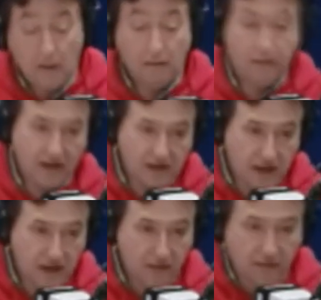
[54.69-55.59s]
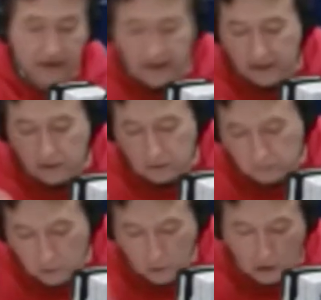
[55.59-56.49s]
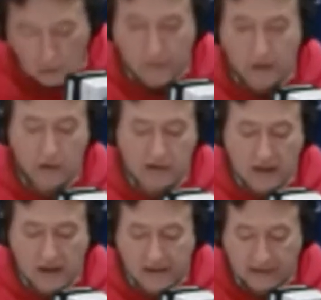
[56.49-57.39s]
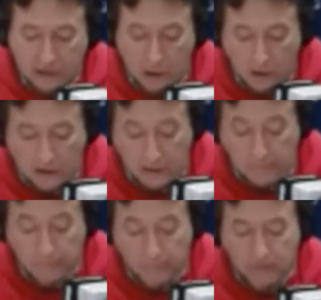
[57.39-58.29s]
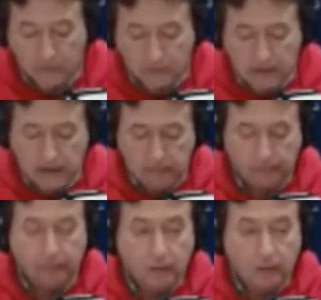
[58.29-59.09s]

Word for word: falla del freno, golpe contra el resorte y